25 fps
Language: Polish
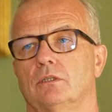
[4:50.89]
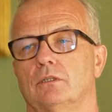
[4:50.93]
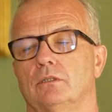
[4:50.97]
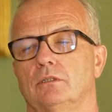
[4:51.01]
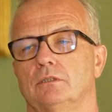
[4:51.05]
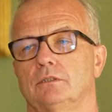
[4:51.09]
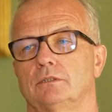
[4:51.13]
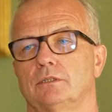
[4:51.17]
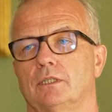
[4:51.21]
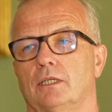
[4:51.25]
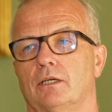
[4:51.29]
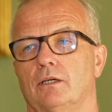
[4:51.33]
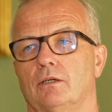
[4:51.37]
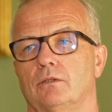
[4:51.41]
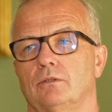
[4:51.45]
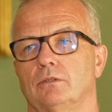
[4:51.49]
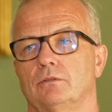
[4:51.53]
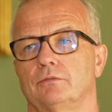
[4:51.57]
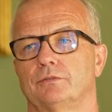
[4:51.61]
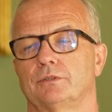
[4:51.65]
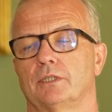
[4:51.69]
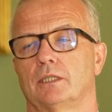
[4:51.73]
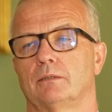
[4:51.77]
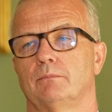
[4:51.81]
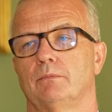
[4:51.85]
końca roku
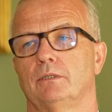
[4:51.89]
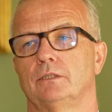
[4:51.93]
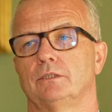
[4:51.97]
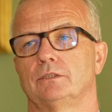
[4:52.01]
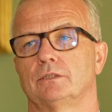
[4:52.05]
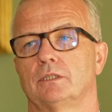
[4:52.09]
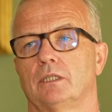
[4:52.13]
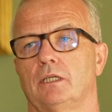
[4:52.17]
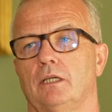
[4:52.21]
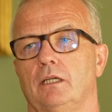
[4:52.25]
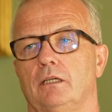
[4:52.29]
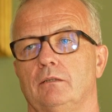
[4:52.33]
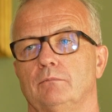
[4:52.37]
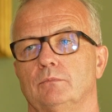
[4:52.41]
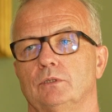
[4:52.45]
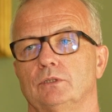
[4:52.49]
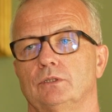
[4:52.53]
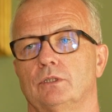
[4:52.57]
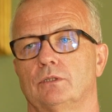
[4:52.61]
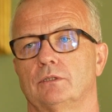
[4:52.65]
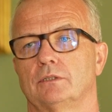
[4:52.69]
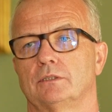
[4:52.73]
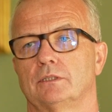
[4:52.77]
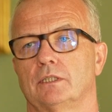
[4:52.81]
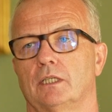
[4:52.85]
w segmencie
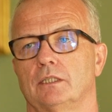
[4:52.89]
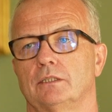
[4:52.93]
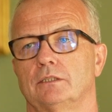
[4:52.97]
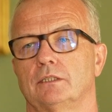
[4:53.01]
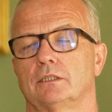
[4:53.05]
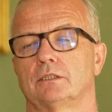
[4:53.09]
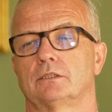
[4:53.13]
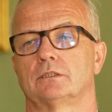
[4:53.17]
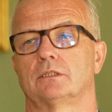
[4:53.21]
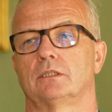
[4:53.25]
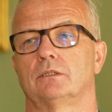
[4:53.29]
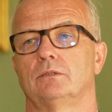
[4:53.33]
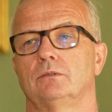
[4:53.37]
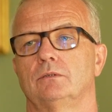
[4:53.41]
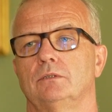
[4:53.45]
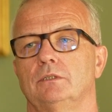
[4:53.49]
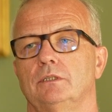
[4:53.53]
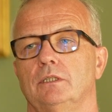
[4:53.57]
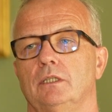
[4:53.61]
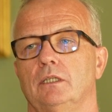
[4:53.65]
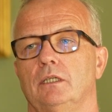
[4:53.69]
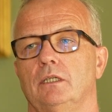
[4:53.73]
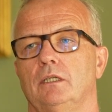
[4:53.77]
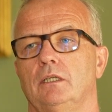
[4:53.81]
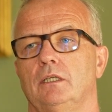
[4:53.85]
motoryzacja,
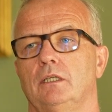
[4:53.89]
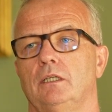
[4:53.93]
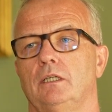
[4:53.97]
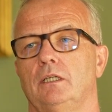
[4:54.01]
szczególnie